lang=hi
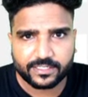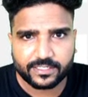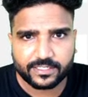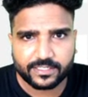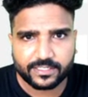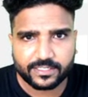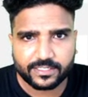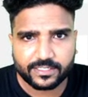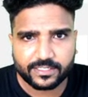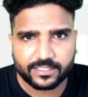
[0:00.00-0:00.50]

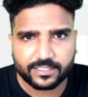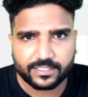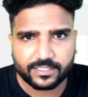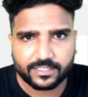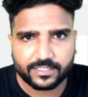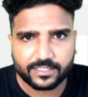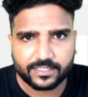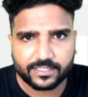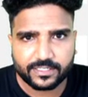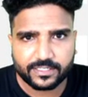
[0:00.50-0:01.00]
हमने
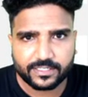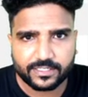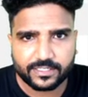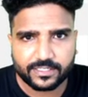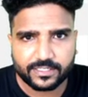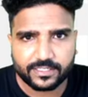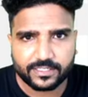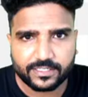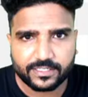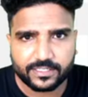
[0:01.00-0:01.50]
यहां तक कर
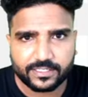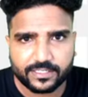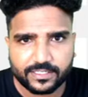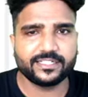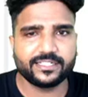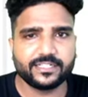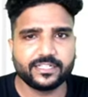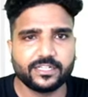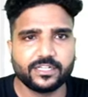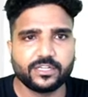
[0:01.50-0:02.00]
दिया था राइट
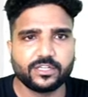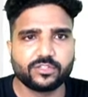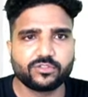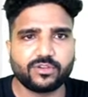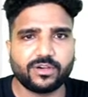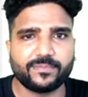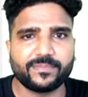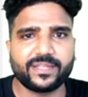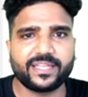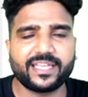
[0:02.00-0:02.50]

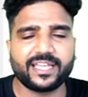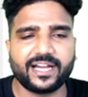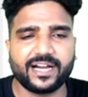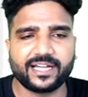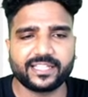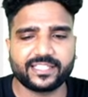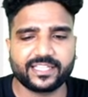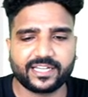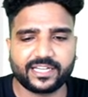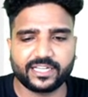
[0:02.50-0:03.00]
तो हमने
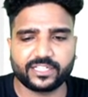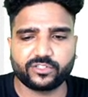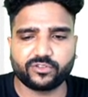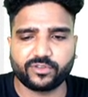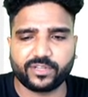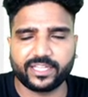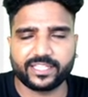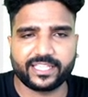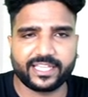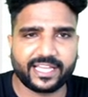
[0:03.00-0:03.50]
यहां तक कर
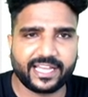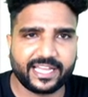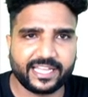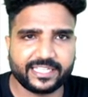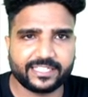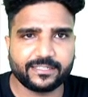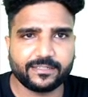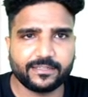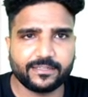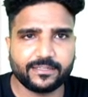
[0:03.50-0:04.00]
चुके थे
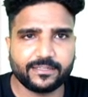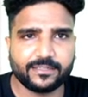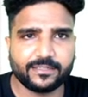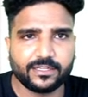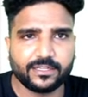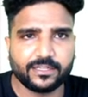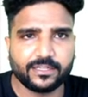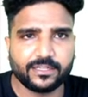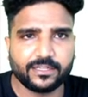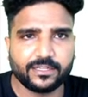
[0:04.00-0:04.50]
गाइज
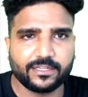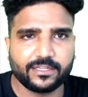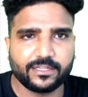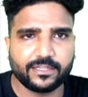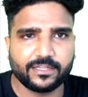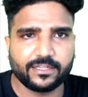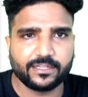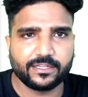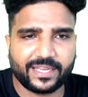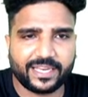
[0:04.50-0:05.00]
तो
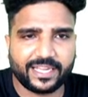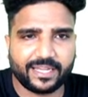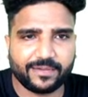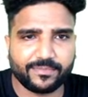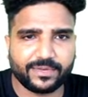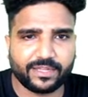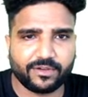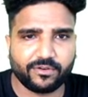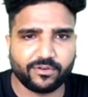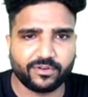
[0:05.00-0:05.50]
सबसे पहले
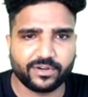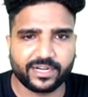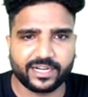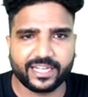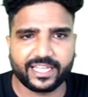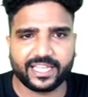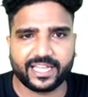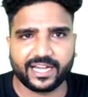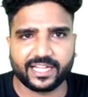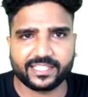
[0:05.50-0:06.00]
हमने
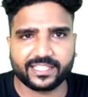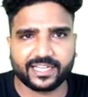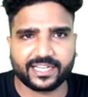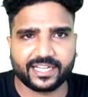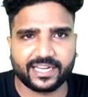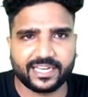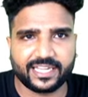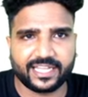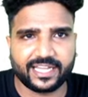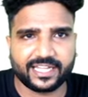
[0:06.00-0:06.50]
ऑलरेडी यहां तक
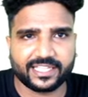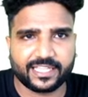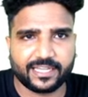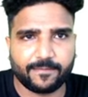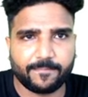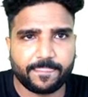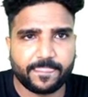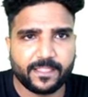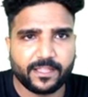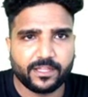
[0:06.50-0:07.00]
कर लिया था
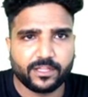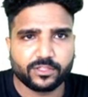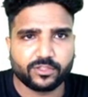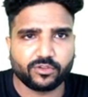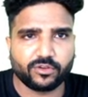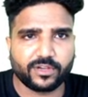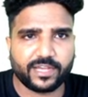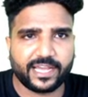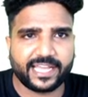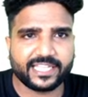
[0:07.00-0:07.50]

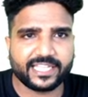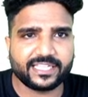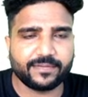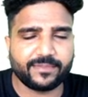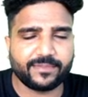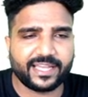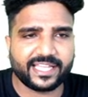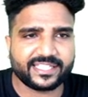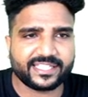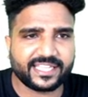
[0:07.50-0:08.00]
तो गाइज
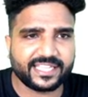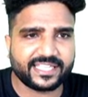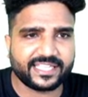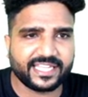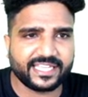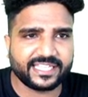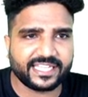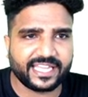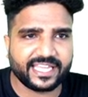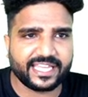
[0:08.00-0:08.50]
हम एस एस
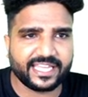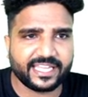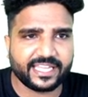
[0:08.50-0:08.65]
e